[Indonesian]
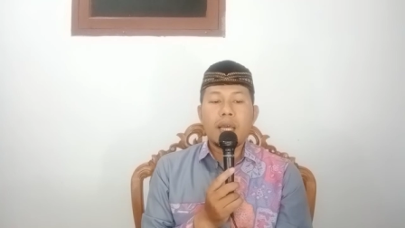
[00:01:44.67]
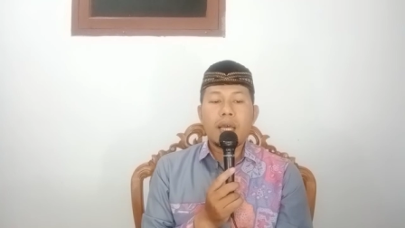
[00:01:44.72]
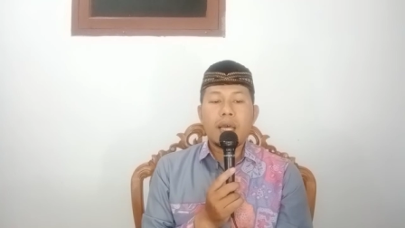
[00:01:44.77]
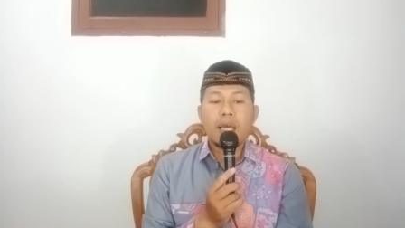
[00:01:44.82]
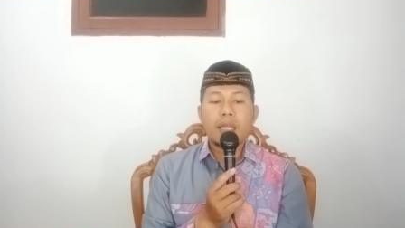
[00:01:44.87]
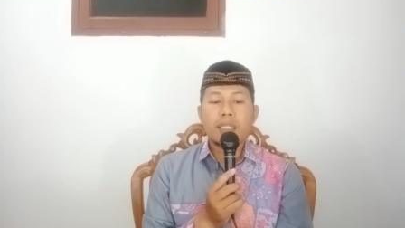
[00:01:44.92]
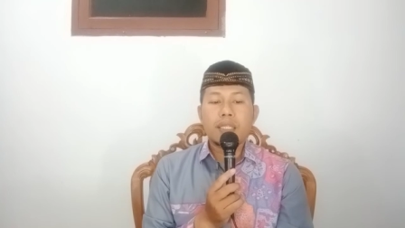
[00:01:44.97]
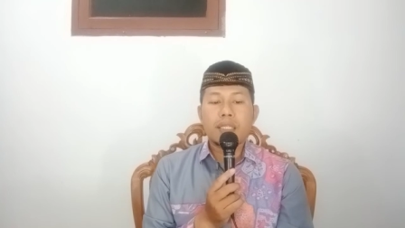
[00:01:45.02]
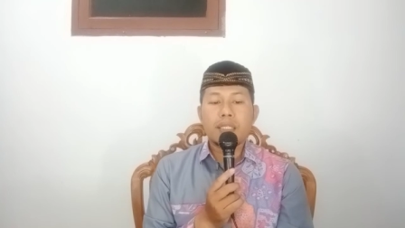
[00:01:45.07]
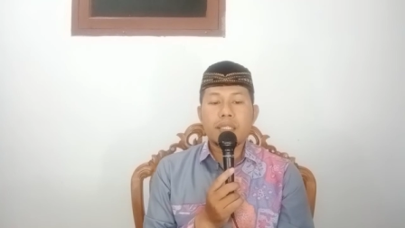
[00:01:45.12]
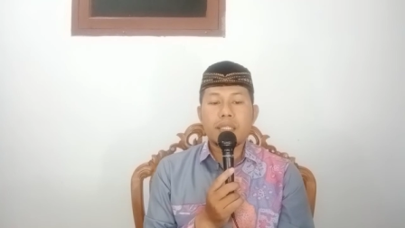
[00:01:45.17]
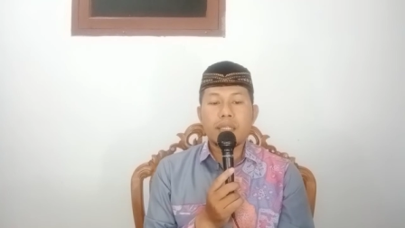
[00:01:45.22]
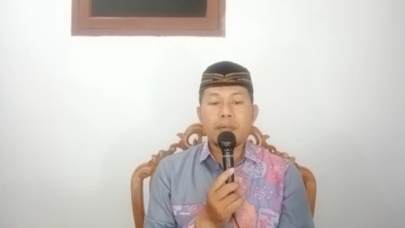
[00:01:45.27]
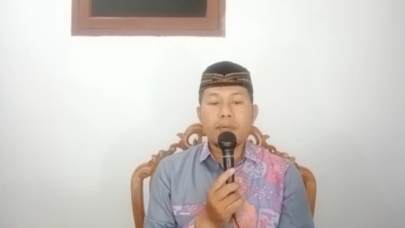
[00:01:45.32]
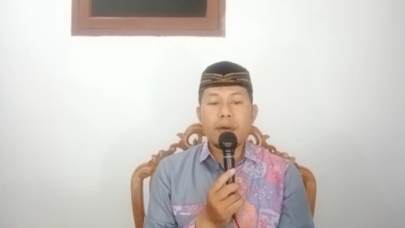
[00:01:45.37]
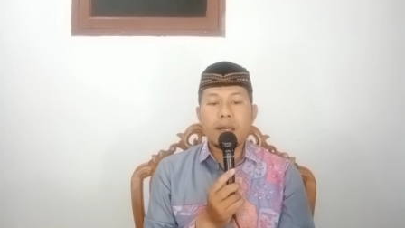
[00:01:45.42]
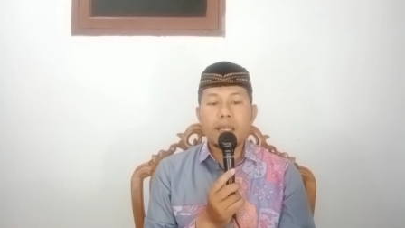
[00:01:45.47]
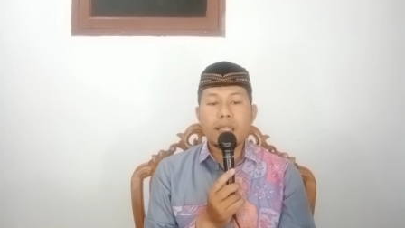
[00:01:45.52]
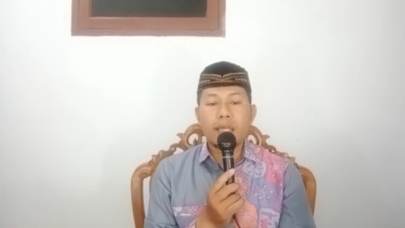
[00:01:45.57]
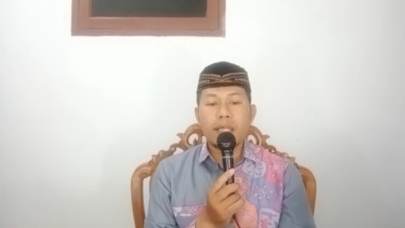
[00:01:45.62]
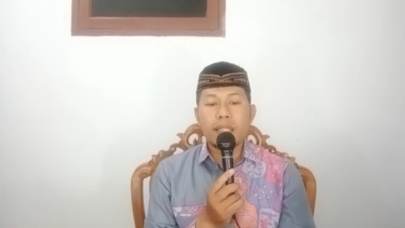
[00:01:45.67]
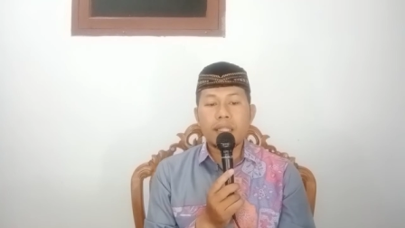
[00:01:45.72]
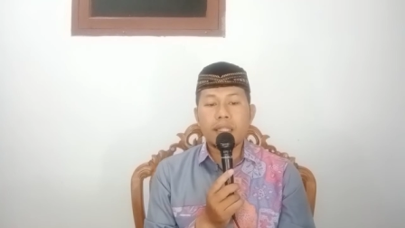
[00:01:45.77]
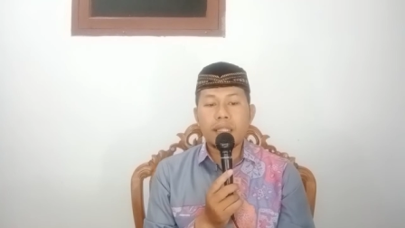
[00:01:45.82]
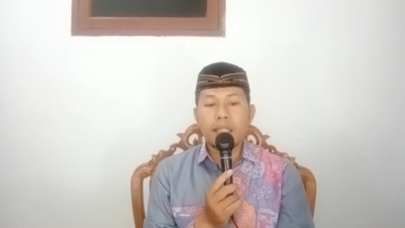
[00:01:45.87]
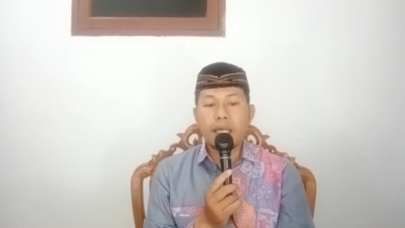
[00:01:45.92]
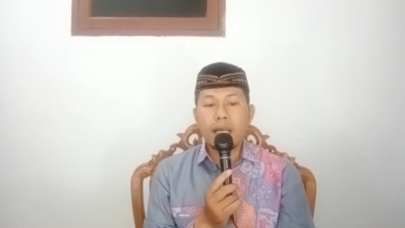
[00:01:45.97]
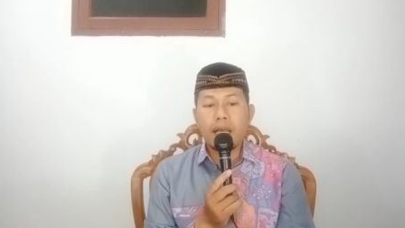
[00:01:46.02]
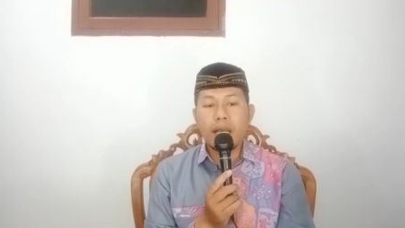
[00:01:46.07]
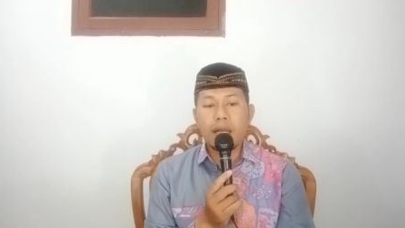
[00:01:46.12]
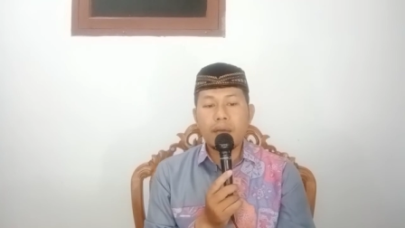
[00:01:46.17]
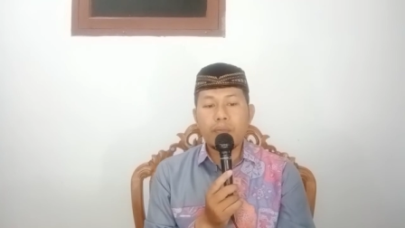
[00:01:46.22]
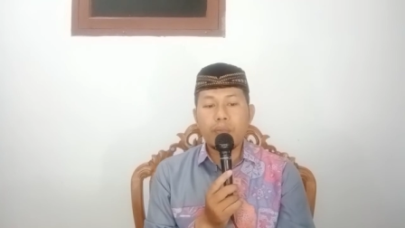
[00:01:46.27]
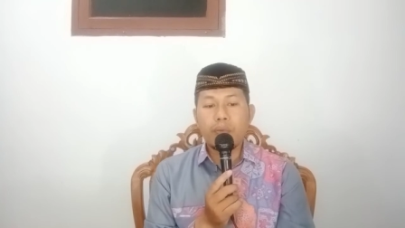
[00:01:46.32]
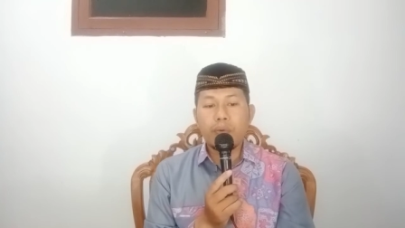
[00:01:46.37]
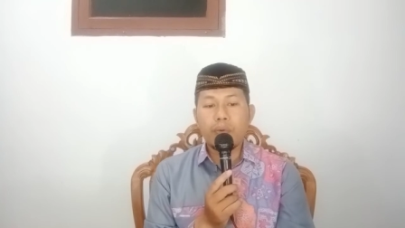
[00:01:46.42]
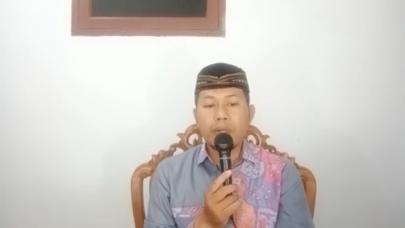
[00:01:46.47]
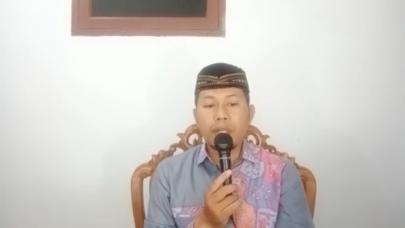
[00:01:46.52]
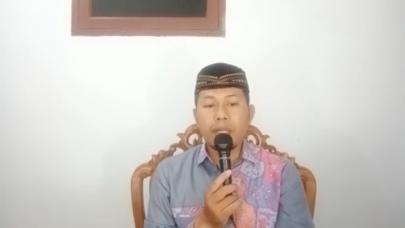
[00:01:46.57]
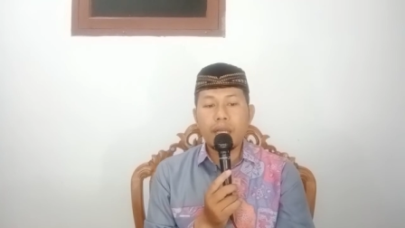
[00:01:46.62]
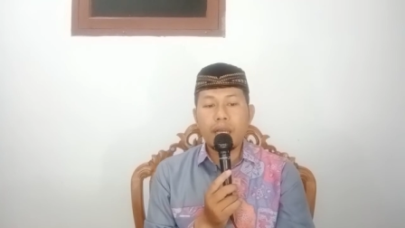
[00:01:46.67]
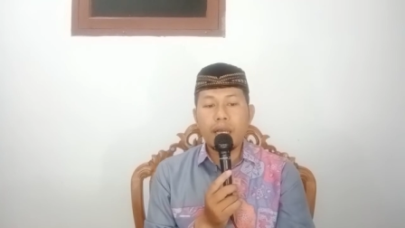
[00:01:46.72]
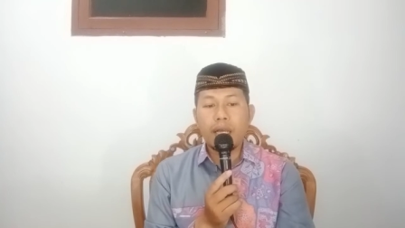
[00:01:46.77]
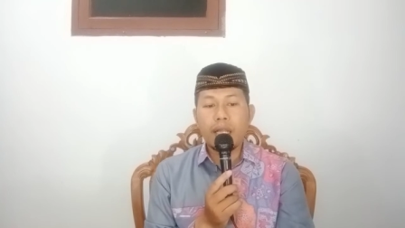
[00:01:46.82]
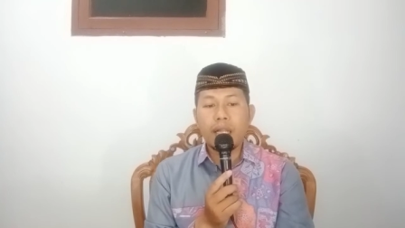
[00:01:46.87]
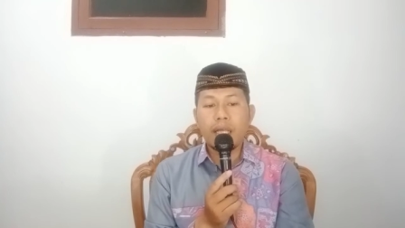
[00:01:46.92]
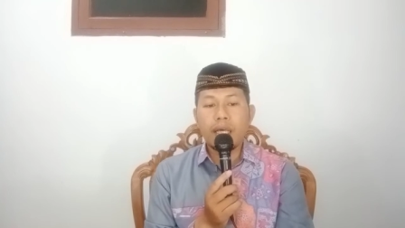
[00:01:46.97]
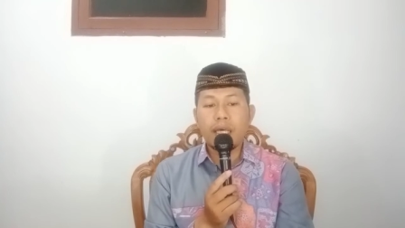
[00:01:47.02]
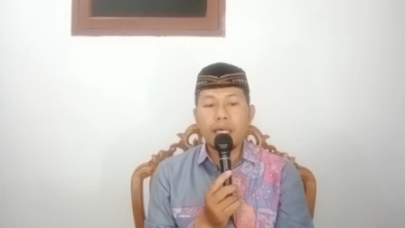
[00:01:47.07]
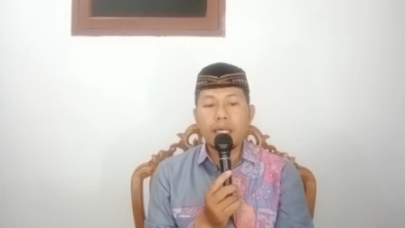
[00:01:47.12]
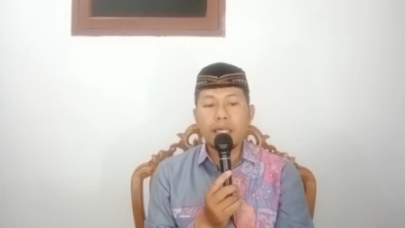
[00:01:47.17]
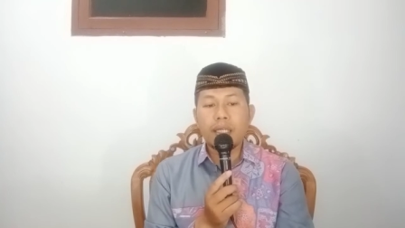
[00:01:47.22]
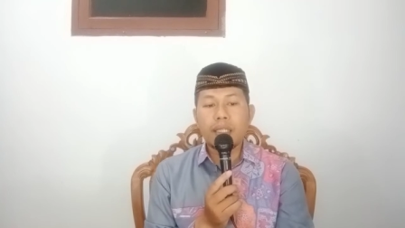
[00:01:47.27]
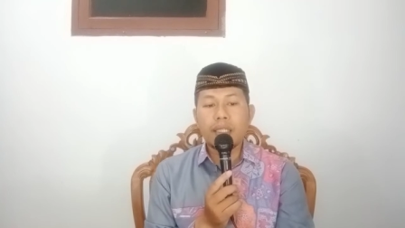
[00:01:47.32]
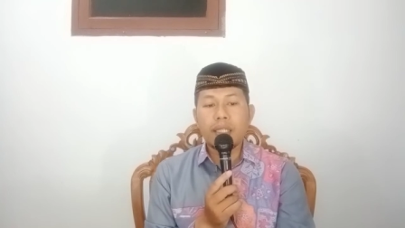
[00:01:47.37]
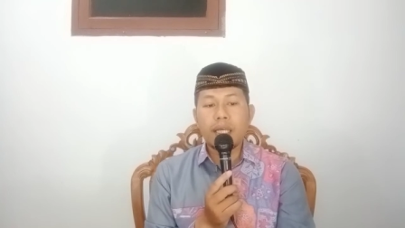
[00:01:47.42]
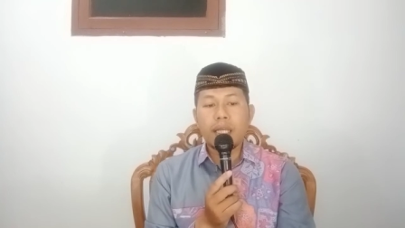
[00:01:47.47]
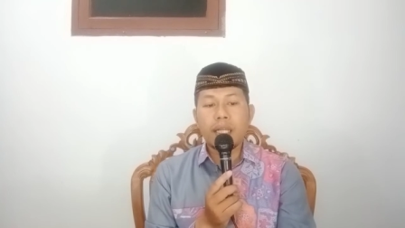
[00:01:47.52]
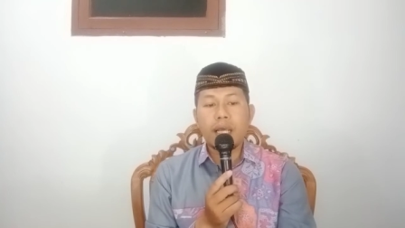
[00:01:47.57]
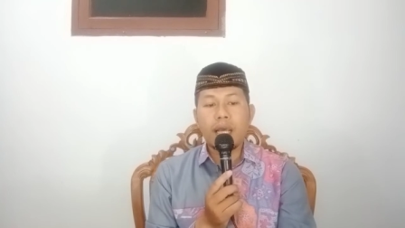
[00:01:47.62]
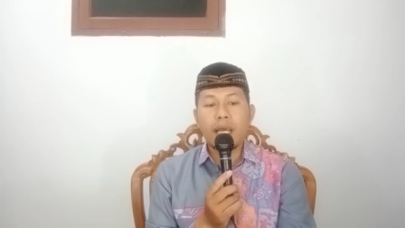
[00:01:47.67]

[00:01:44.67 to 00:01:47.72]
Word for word: Hadis riwayat Abu Ya'la dan